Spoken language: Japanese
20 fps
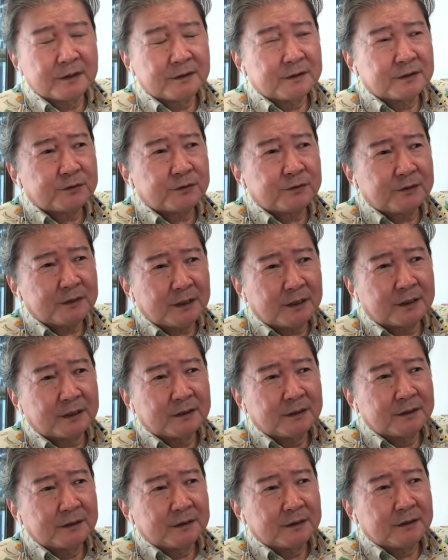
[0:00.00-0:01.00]
で、それが、
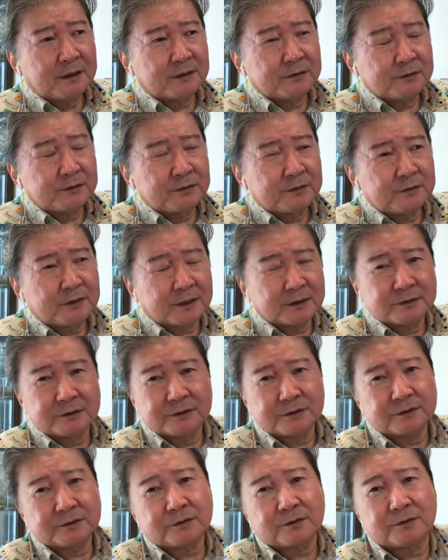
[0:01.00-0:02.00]
あの世の中に
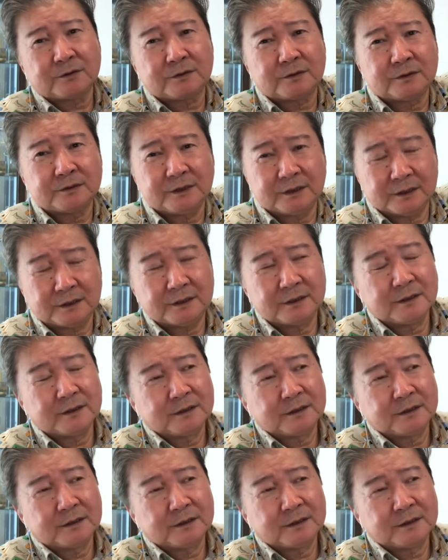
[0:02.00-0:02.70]
ずっとこうね、